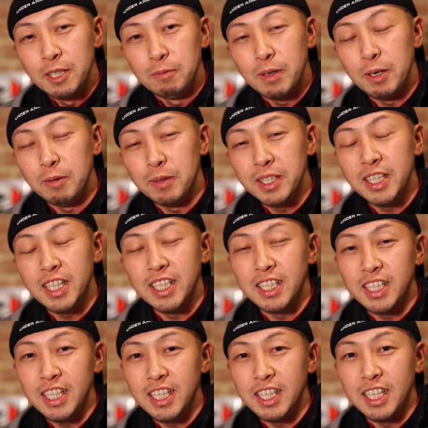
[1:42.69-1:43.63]
まあみんな
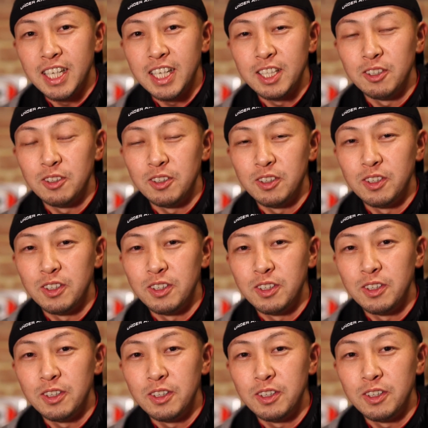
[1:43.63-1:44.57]
にね、あ
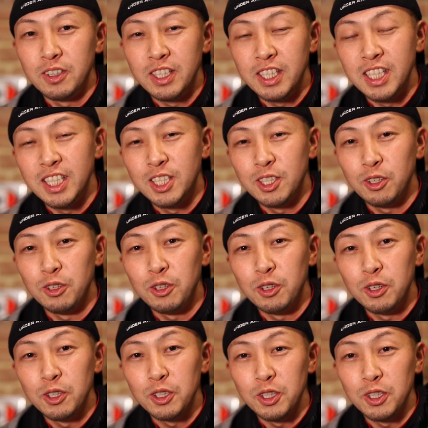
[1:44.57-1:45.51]
のー、いい情
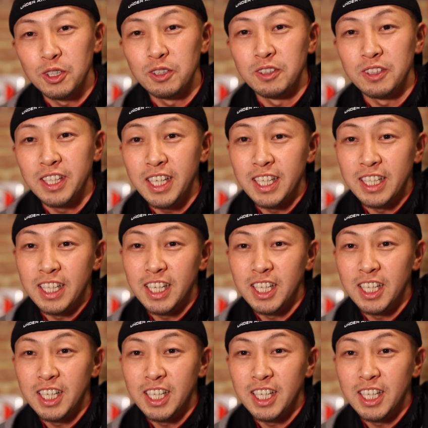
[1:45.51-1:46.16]
報というのをね、